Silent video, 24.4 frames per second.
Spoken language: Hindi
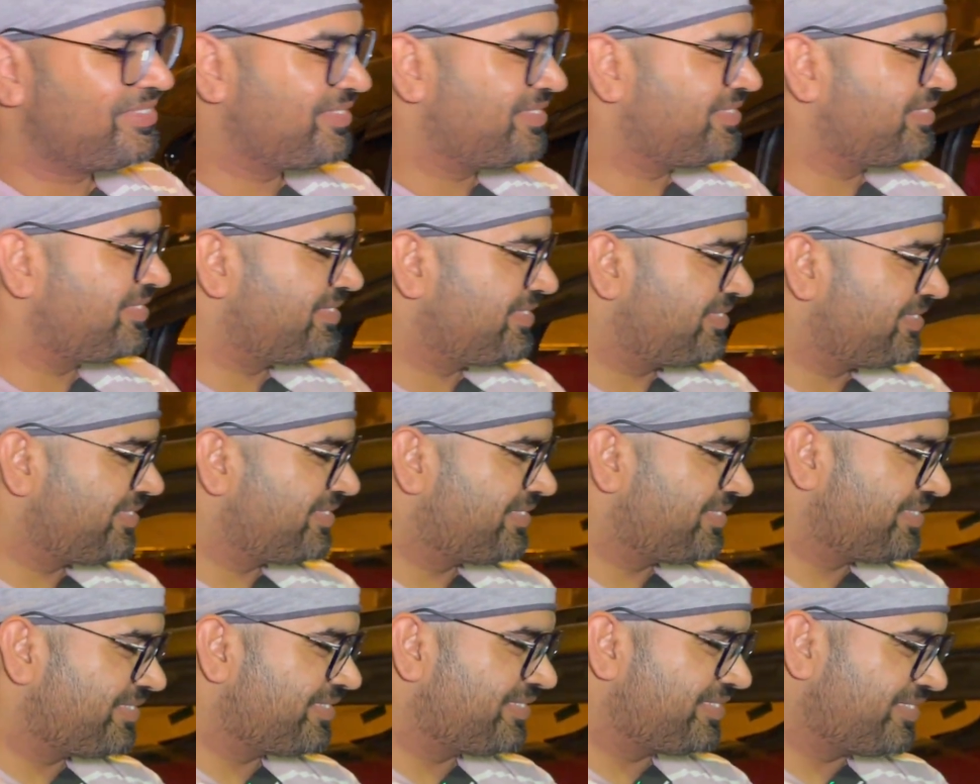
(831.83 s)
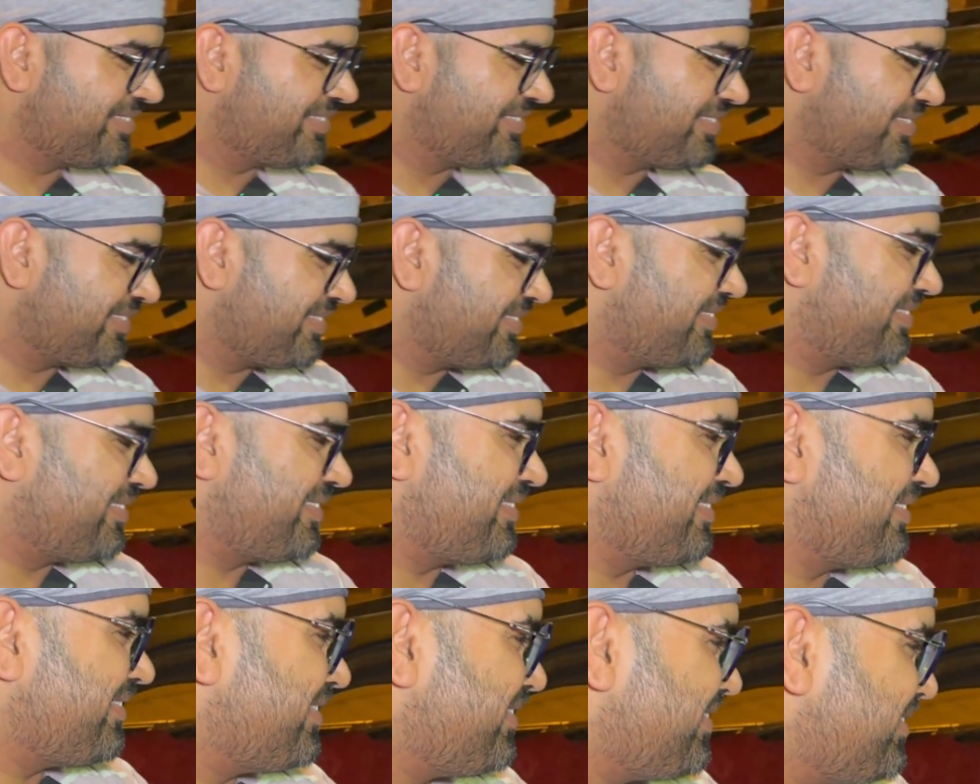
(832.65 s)
नजर रुक रही है एकदम
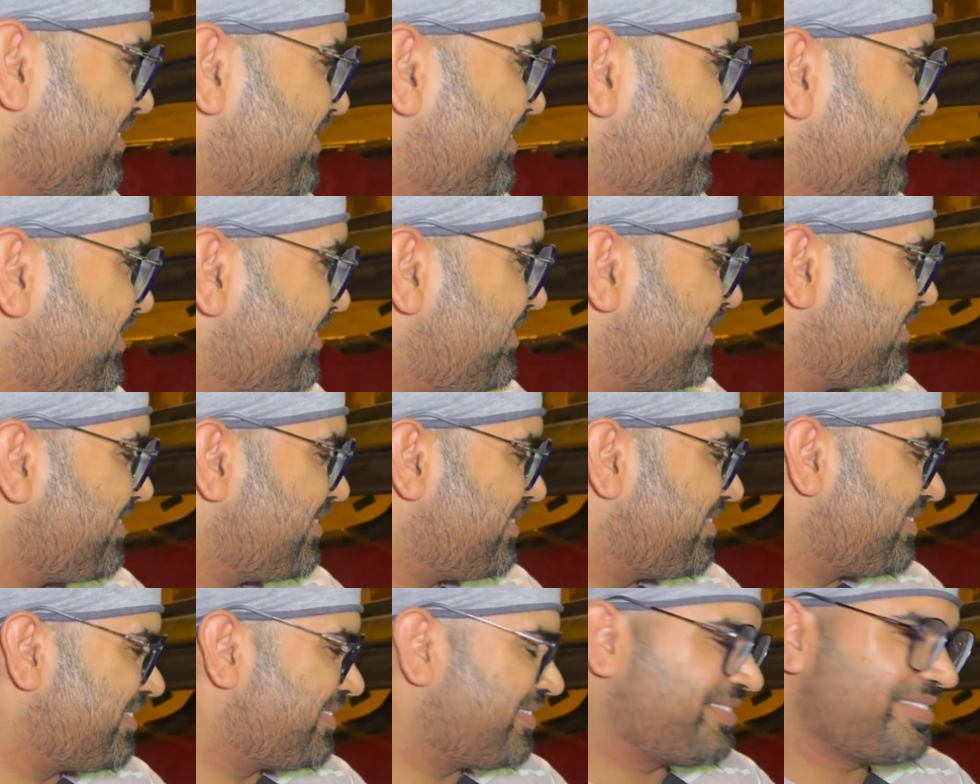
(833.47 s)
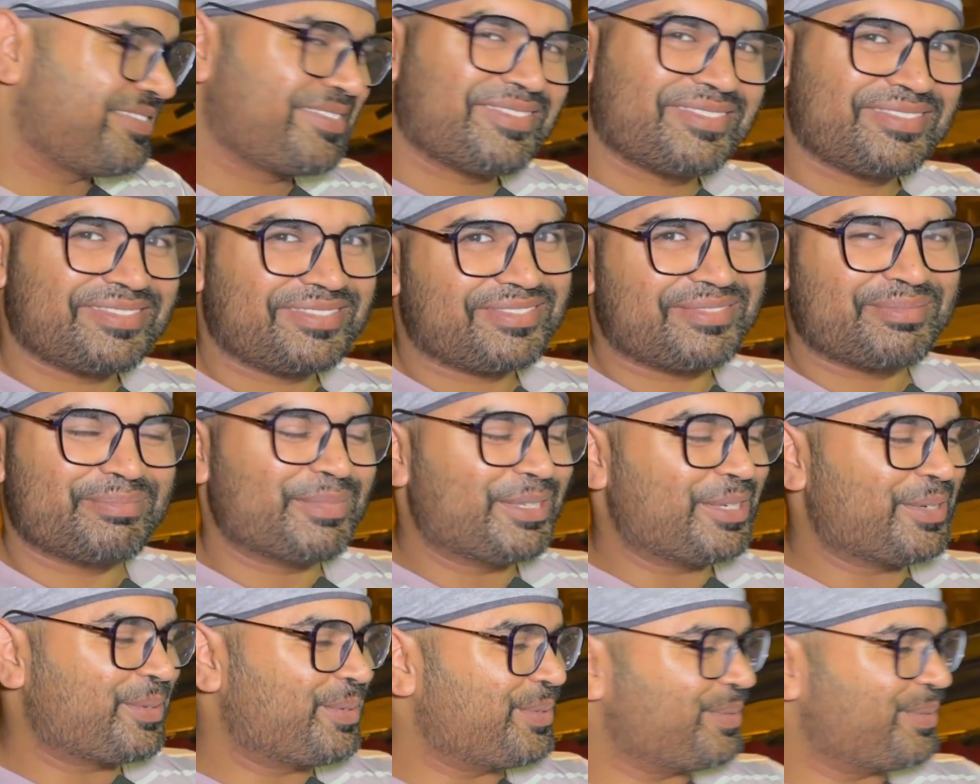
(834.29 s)
कोई भी देखेगा तो पूछेगा आपसे और बंदा